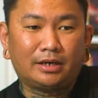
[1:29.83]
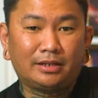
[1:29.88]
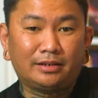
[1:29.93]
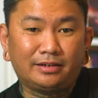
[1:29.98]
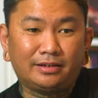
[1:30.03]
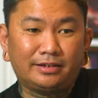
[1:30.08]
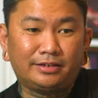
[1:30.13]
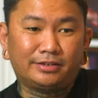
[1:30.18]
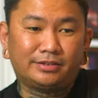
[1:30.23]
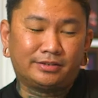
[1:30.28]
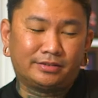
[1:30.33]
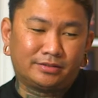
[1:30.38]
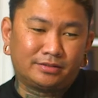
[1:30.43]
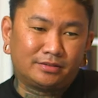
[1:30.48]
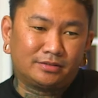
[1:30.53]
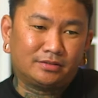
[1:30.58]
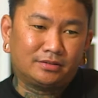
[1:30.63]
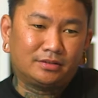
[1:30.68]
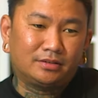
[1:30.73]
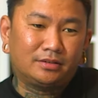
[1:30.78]

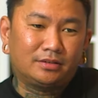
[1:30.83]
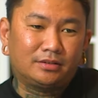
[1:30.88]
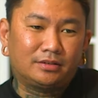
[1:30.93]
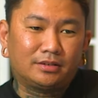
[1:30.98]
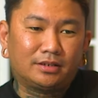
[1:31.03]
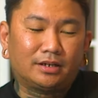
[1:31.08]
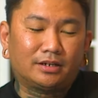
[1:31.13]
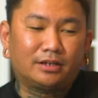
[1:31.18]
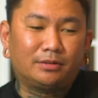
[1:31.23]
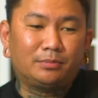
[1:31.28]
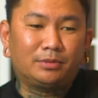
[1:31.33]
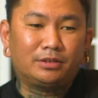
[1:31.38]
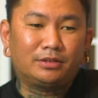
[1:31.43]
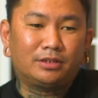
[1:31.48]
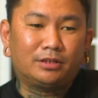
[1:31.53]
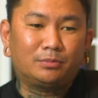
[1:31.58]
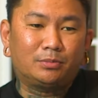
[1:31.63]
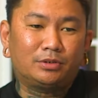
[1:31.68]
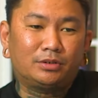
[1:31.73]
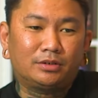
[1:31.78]
unless
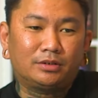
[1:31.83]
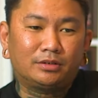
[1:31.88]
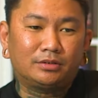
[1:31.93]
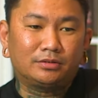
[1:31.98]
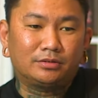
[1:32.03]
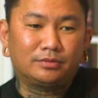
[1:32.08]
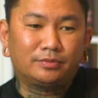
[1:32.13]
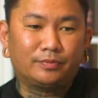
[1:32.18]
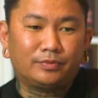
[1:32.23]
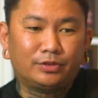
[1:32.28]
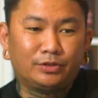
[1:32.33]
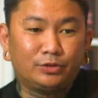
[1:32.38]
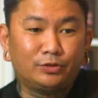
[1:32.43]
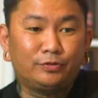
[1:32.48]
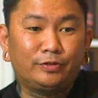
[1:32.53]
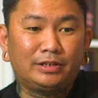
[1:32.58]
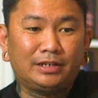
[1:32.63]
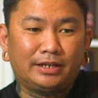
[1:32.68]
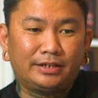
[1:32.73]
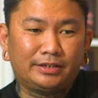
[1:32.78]
gagamitan mo ng UV